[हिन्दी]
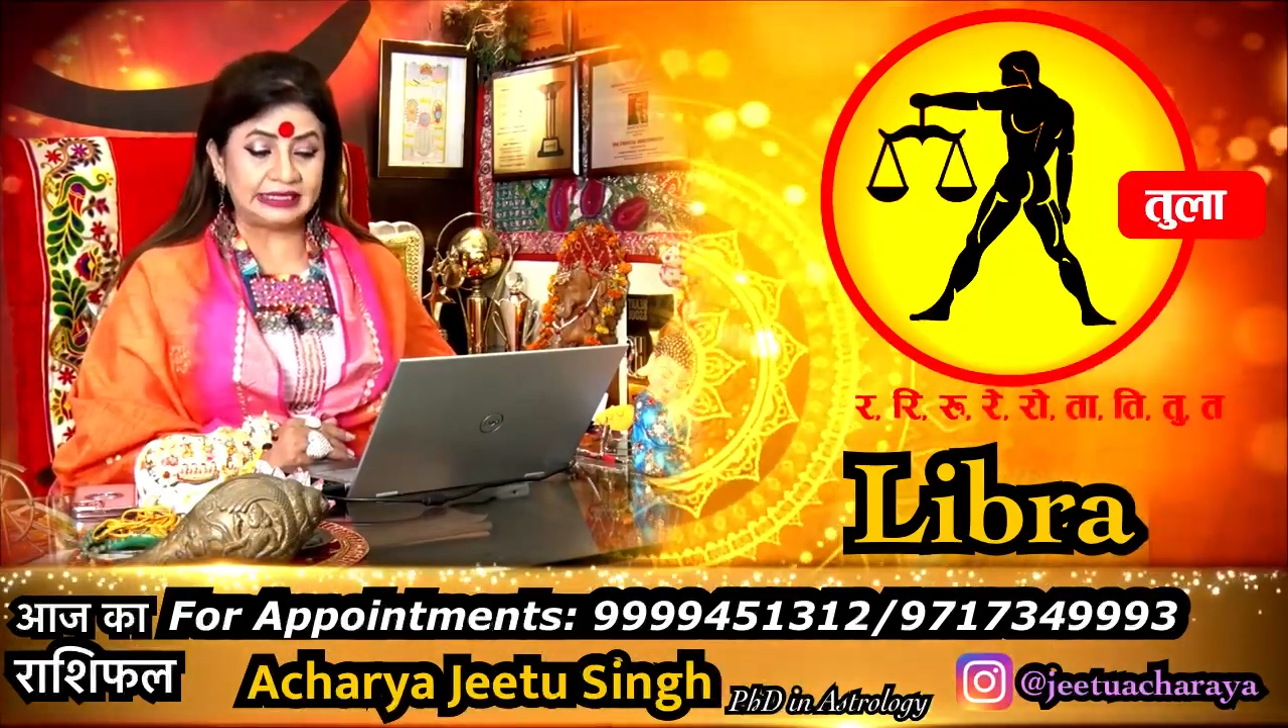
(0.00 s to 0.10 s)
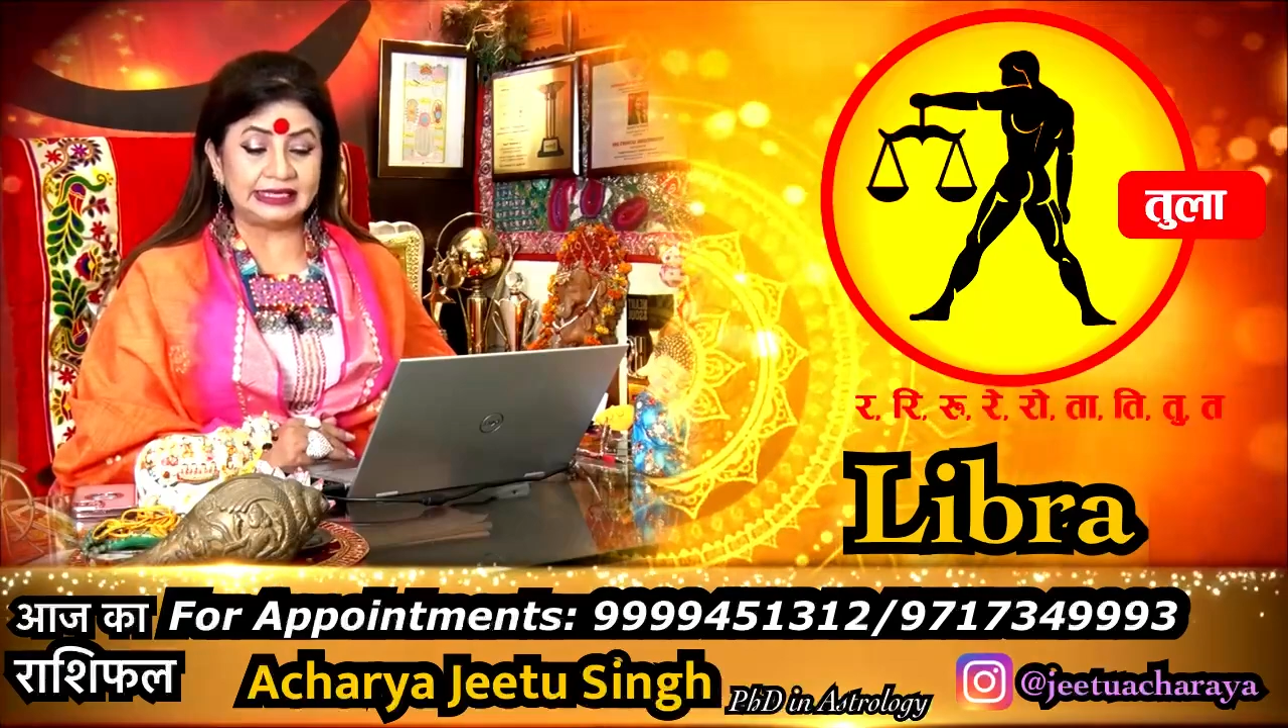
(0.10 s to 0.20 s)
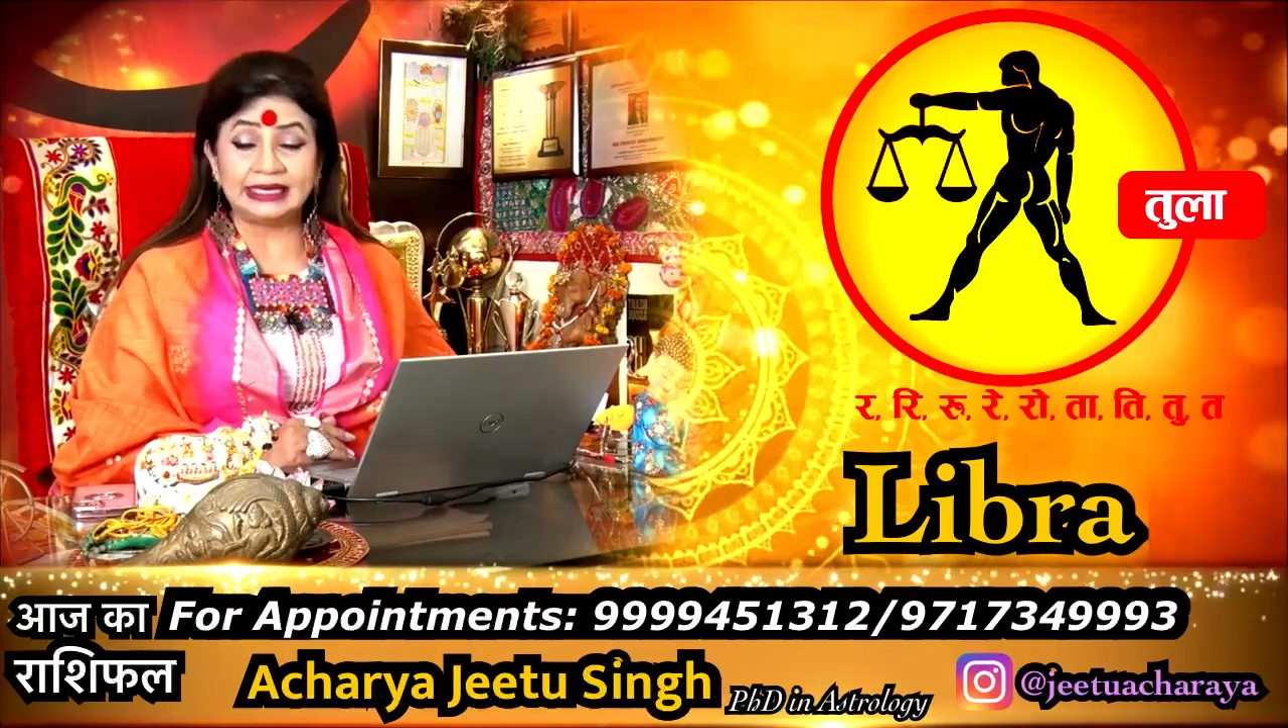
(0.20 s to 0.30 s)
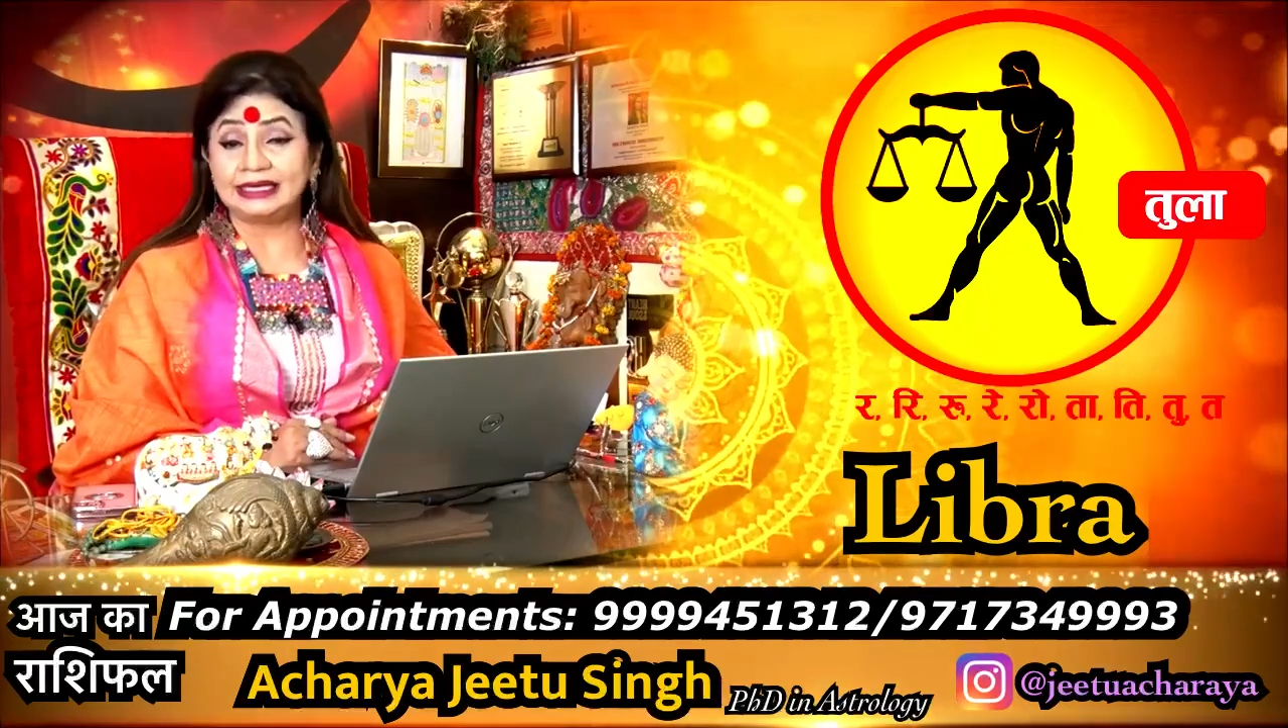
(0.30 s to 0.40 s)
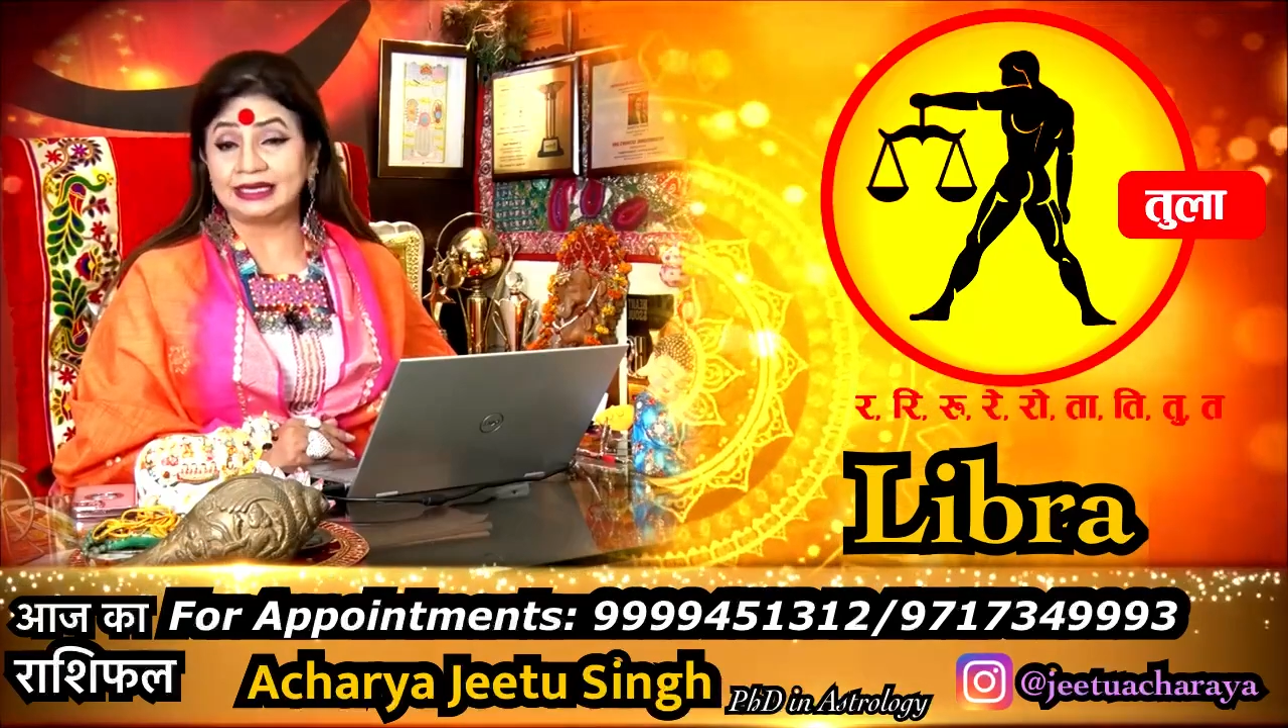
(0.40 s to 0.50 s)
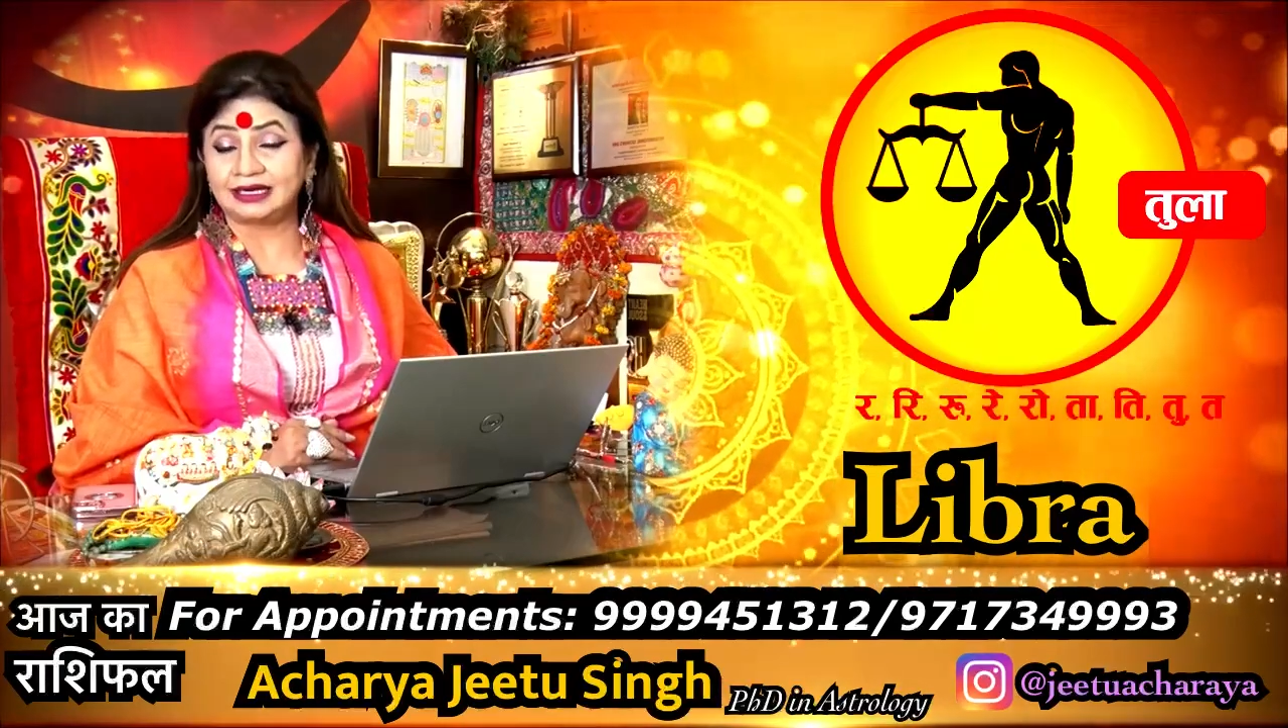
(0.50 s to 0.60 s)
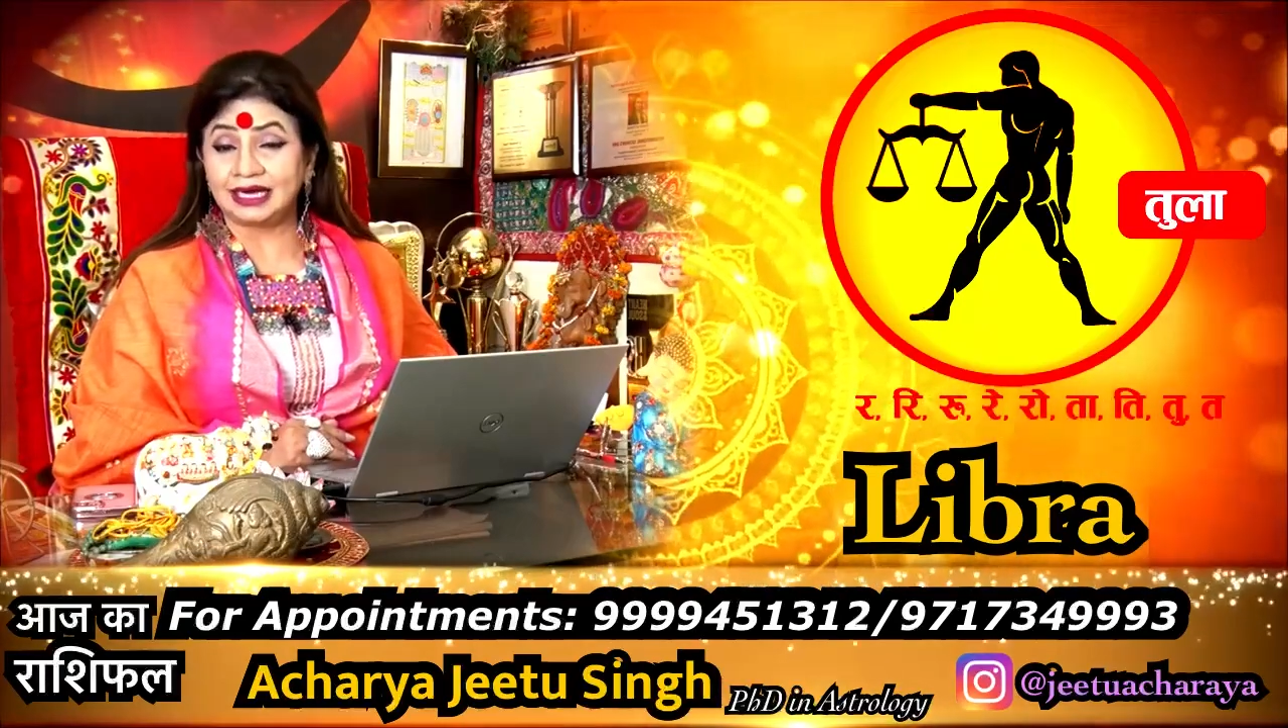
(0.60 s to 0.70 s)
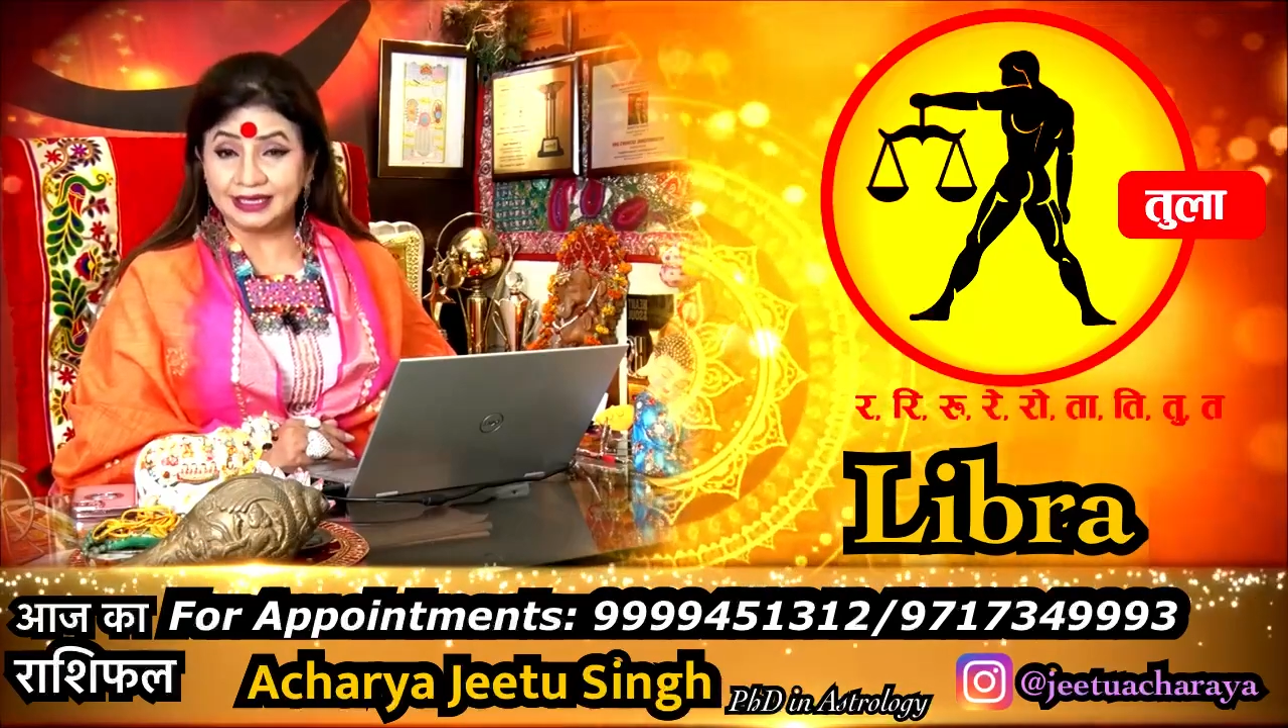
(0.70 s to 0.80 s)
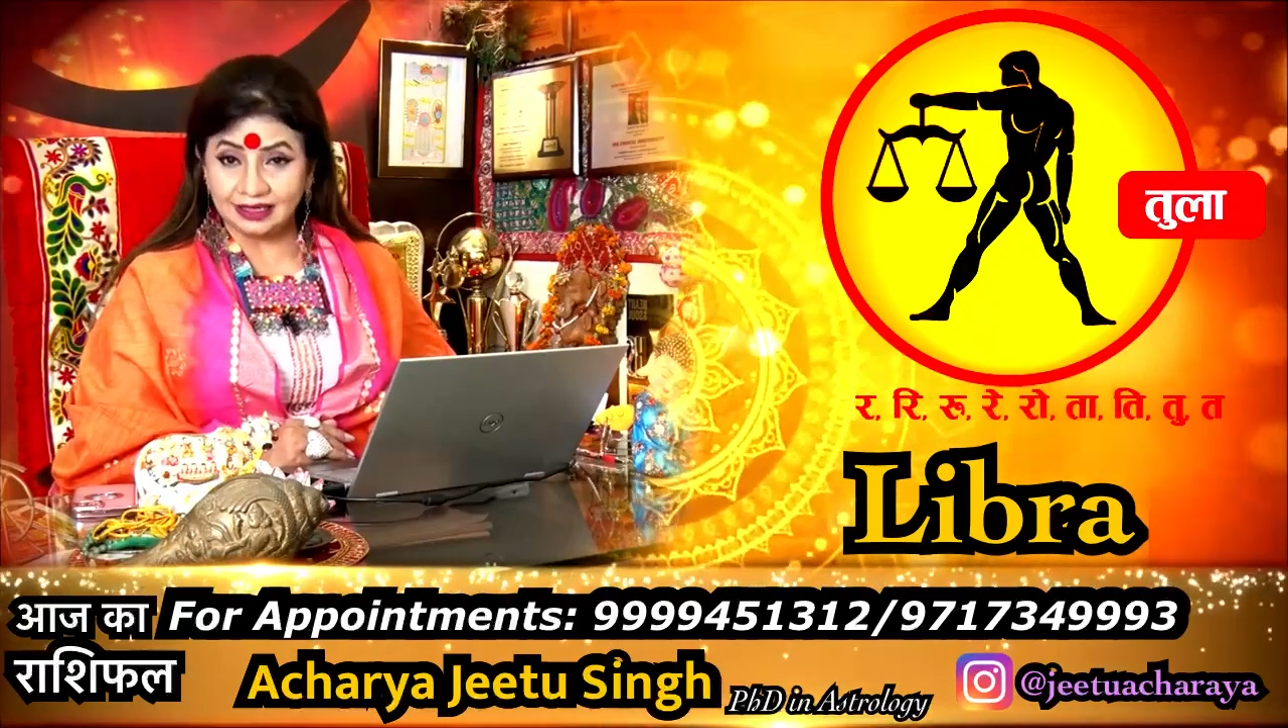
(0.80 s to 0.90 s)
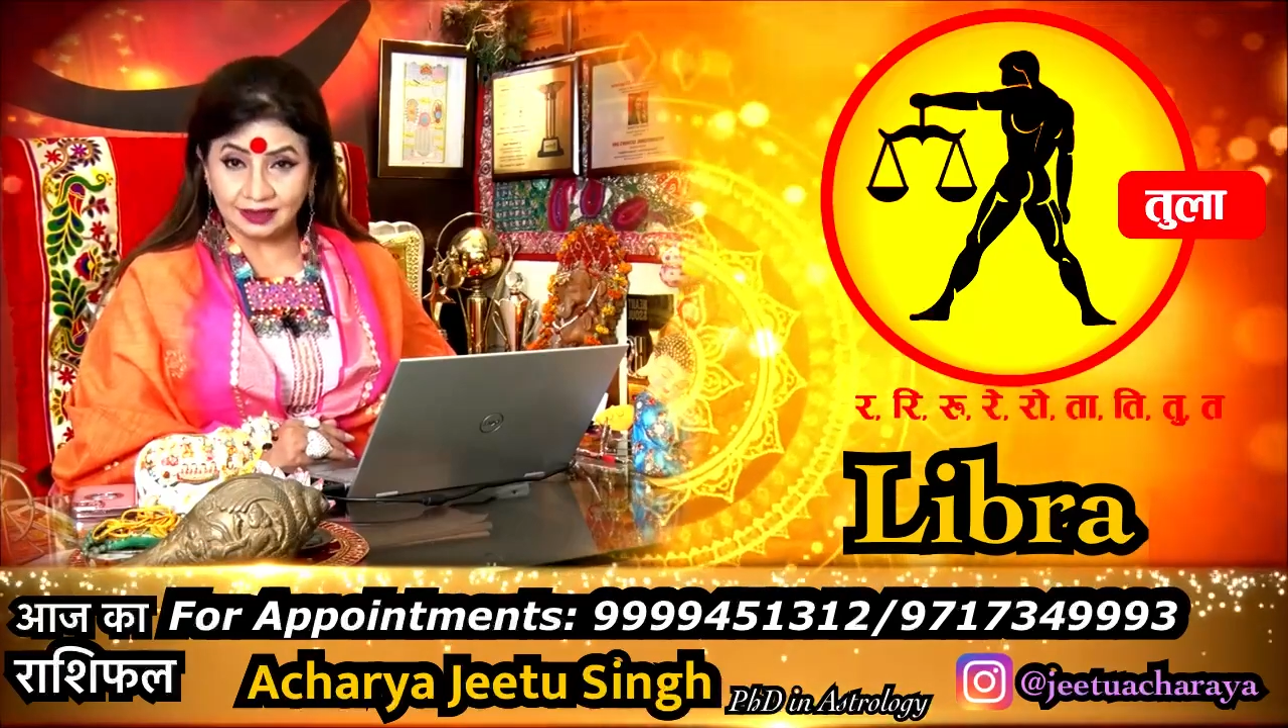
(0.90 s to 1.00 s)
किए गए
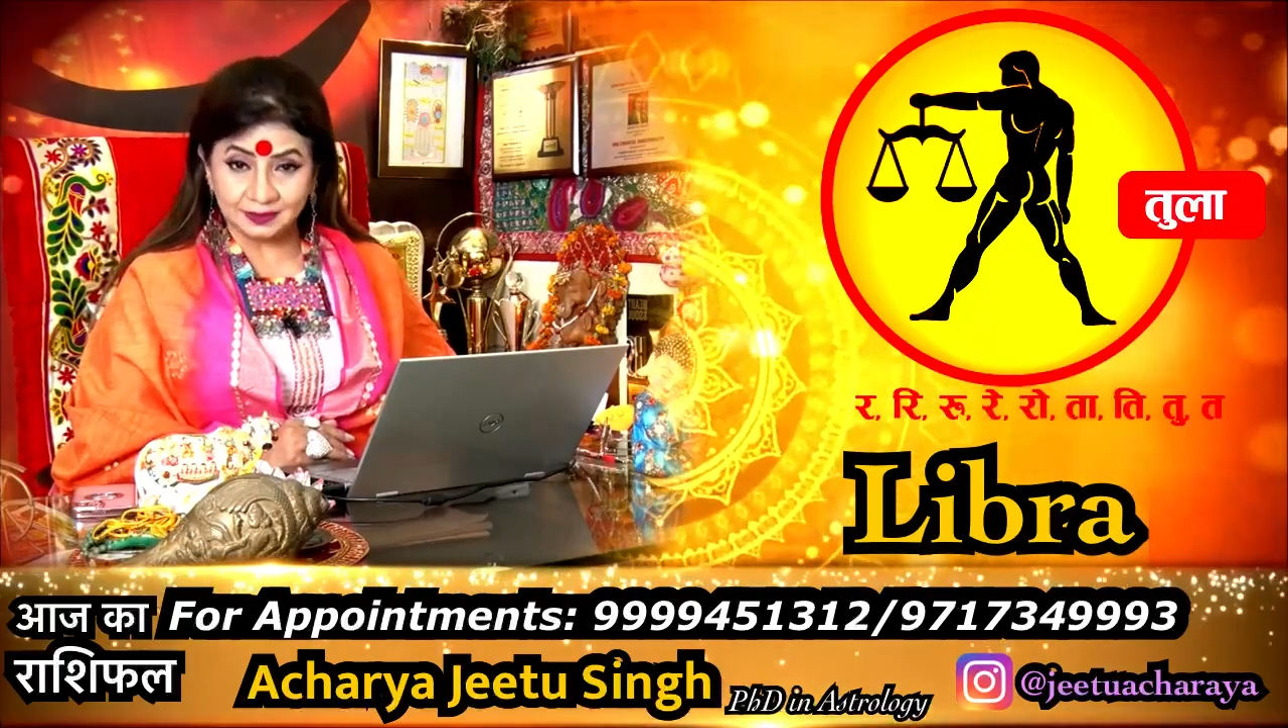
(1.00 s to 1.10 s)
कार्य